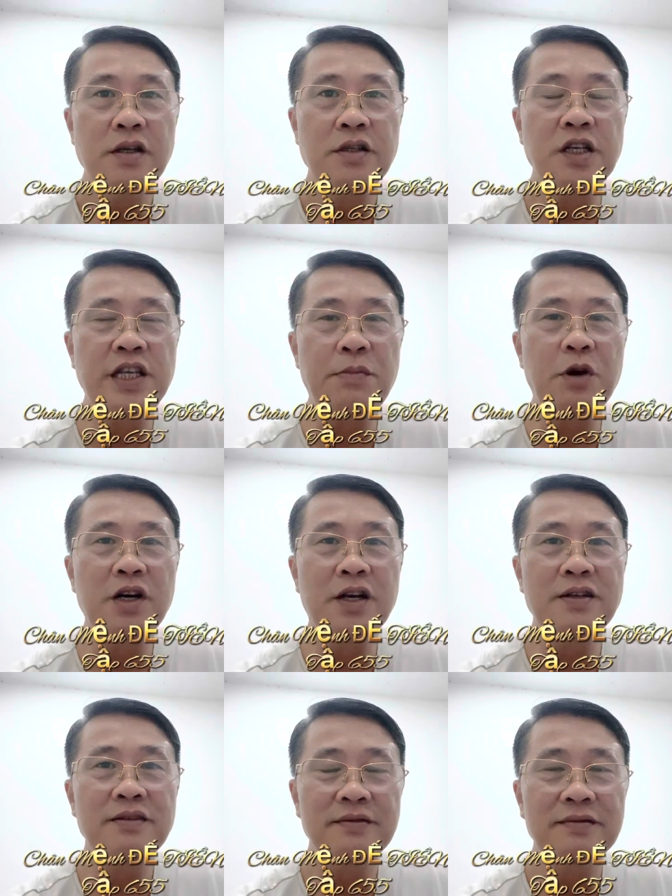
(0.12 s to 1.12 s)
Xin chào mọi
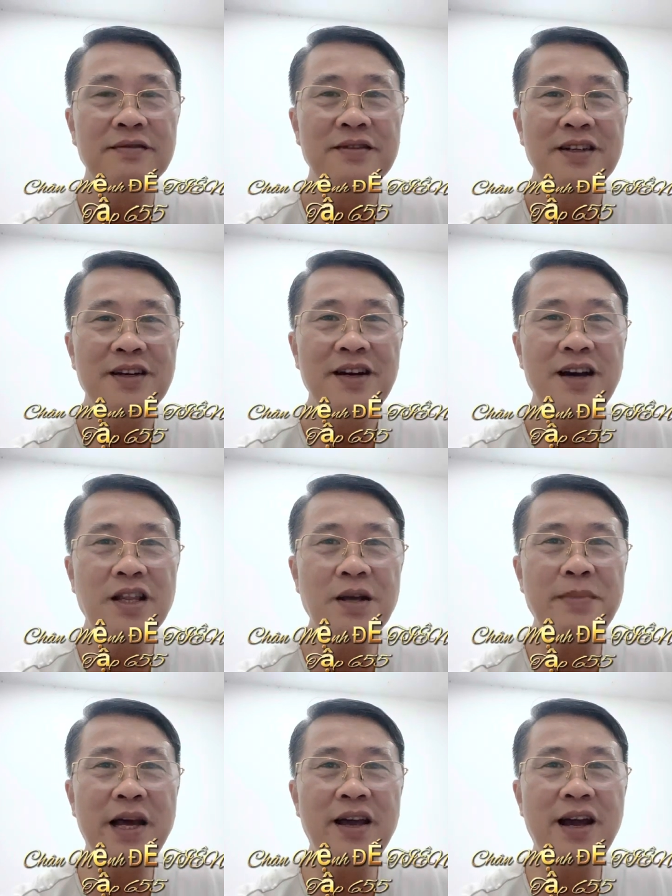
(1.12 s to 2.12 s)
người. Hết tập
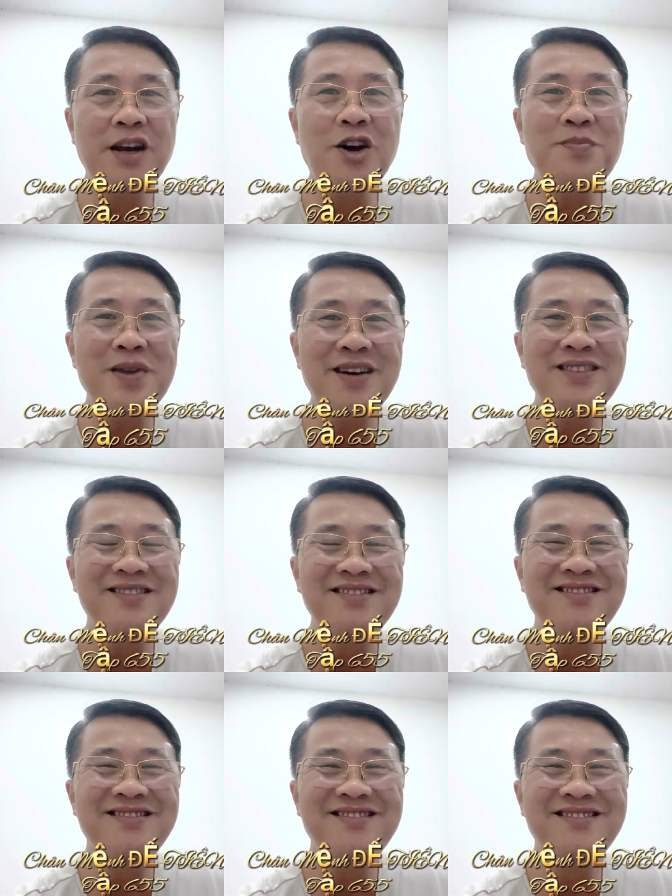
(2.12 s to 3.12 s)
này ad off nha.
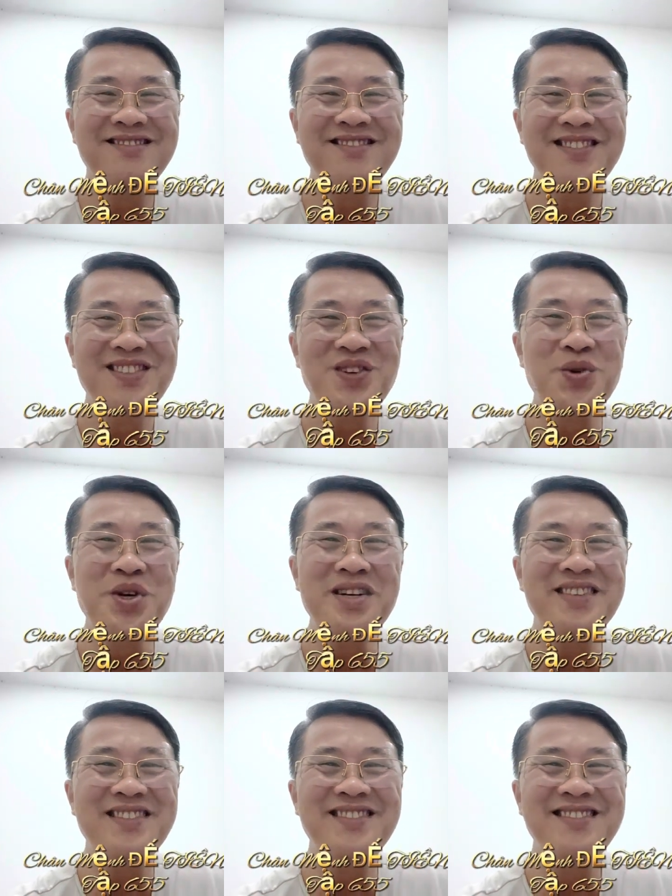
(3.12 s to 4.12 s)
Đuối
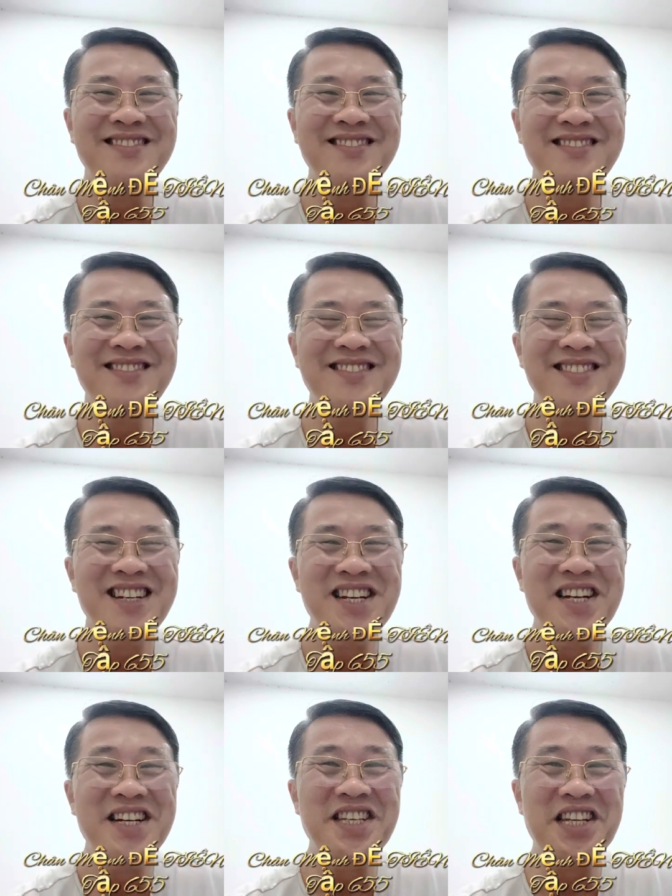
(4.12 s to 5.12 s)
rồi.
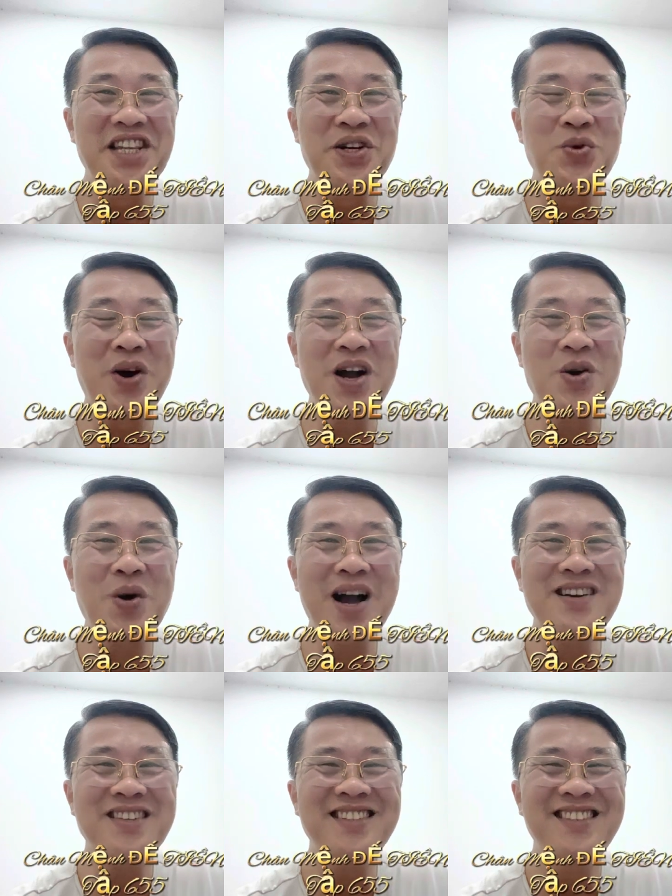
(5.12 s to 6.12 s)
Nhịt nhiều quá
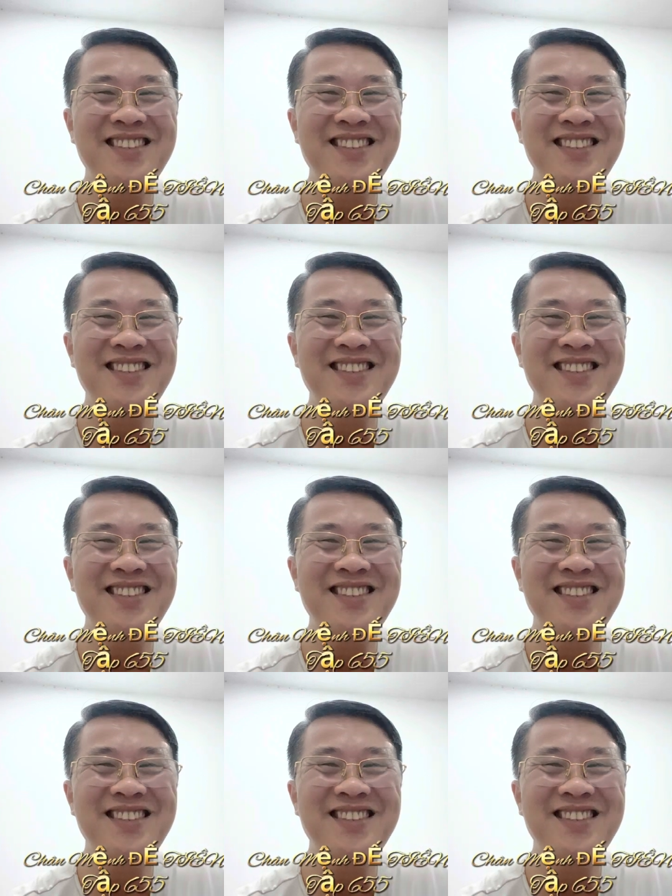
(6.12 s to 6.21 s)
quáng rồi.